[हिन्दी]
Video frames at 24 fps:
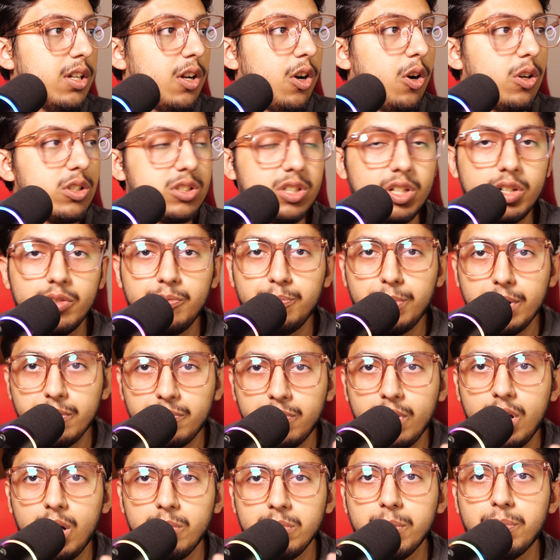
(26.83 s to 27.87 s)
और सिर्फ
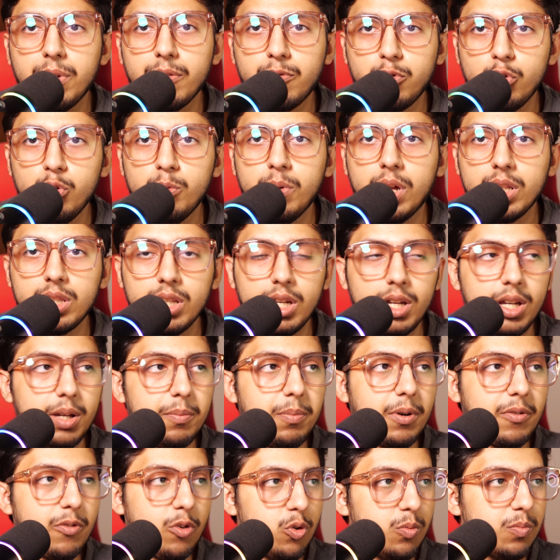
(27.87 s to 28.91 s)
परफॉर्म या परफ्यूम आता है
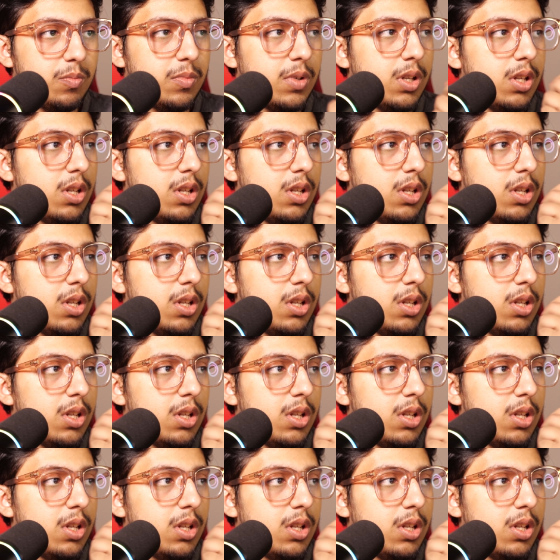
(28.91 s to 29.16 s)
परफ्यूम